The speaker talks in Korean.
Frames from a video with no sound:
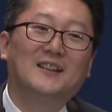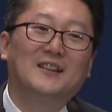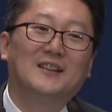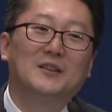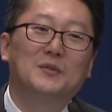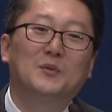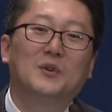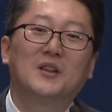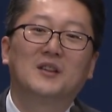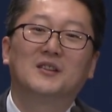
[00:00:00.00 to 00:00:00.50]

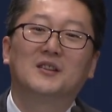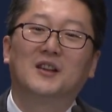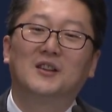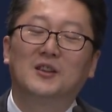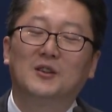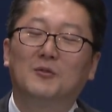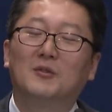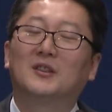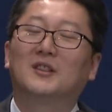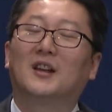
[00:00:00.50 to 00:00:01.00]
이번에 이제
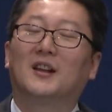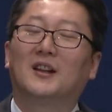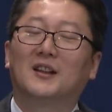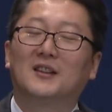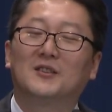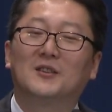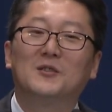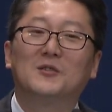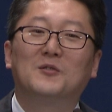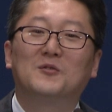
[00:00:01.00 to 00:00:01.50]
1월 달에
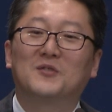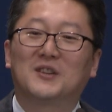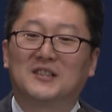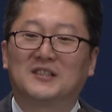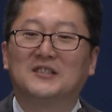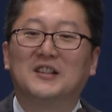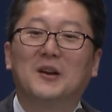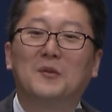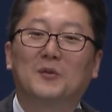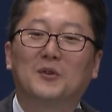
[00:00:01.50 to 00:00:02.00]
설 연휴가
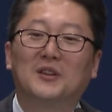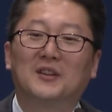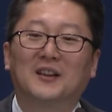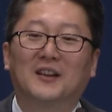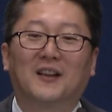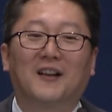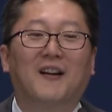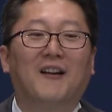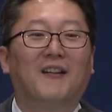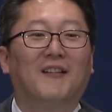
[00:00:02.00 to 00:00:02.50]

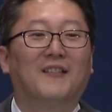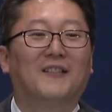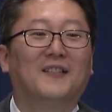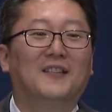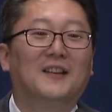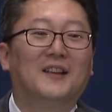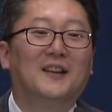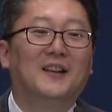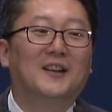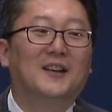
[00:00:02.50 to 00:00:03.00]
지나버리니까
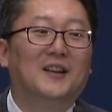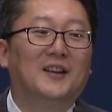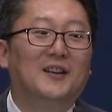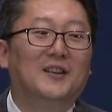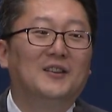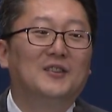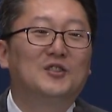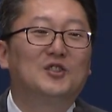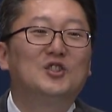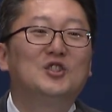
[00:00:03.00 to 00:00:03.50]

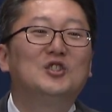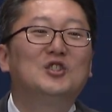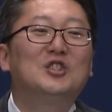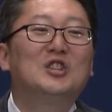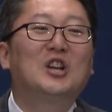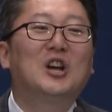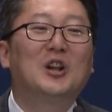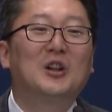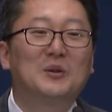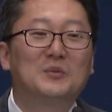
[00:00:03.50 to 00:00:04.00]
쉬는
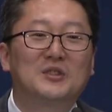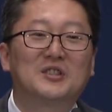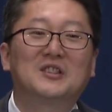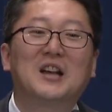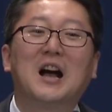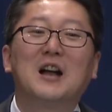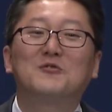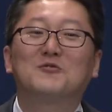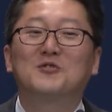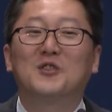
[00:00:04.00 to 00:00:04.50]
기간 없이
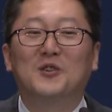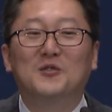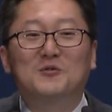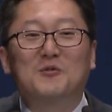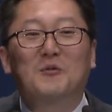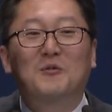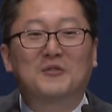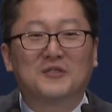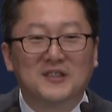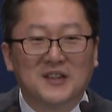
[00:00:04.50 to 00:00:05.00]
4주
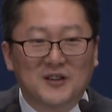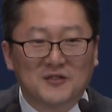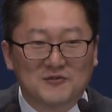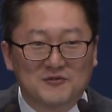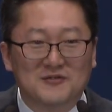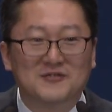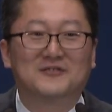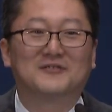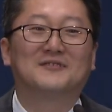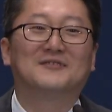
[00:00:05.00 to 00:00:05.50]
연속 그냥
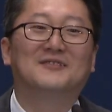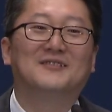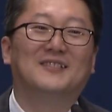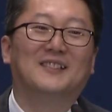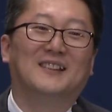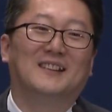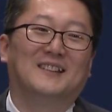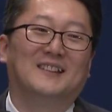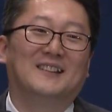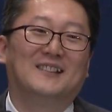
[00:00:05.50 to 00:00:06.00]
쭉
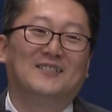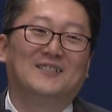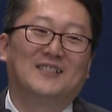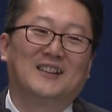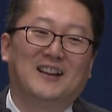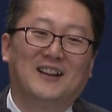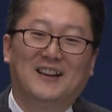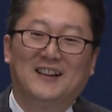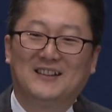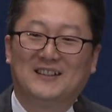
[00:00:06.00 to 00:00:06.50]
예,
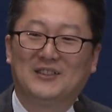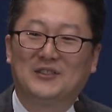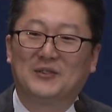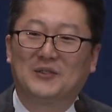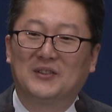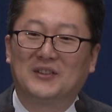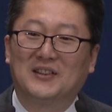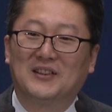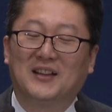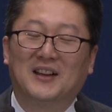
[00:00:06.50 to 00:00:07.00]
우리가
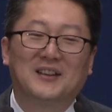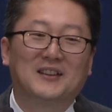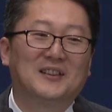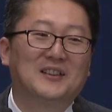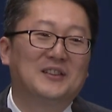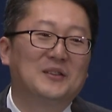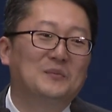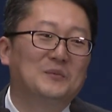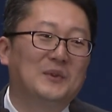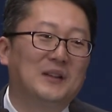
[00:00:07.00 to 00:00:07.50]
기도를 하게
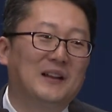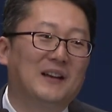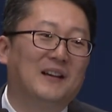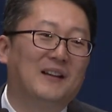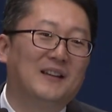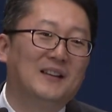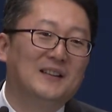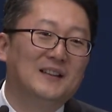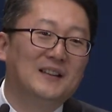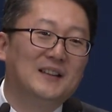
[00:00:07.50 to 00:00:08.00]
됩니다.
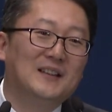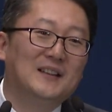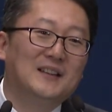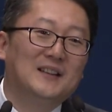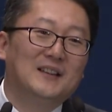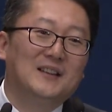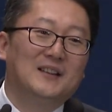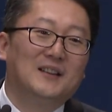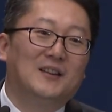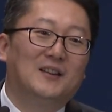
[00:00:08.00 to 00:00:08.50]

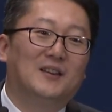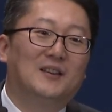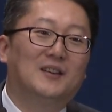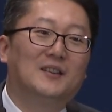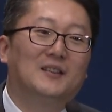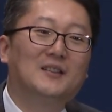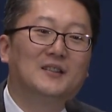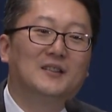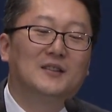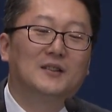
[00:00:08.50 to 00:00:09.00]

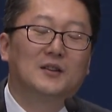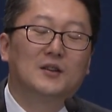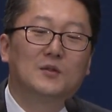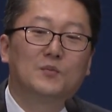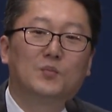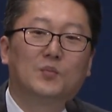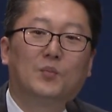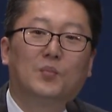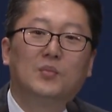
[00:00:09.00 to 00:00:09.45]
어,